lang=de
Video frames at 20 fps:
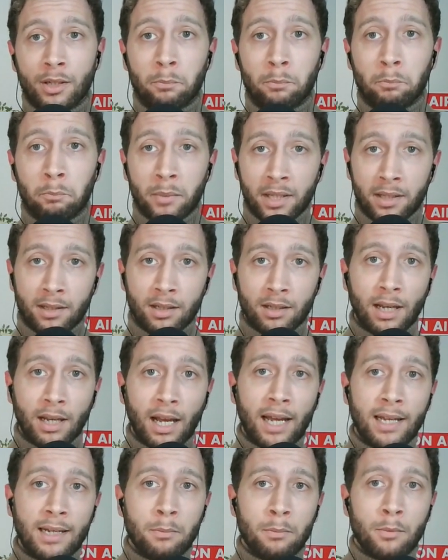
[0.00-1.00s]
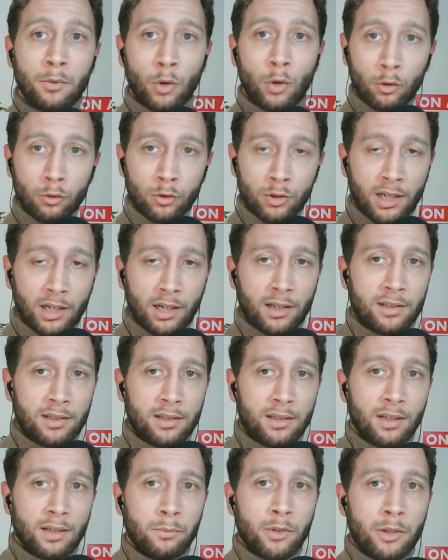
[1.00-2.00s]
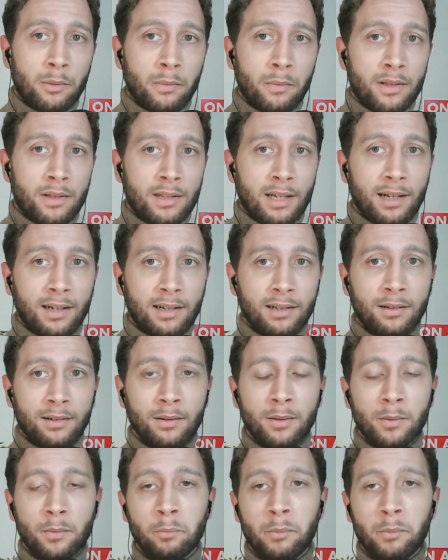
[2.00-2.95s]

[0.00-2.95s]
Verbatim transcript: mit einem Roadcaster, muss man sagen.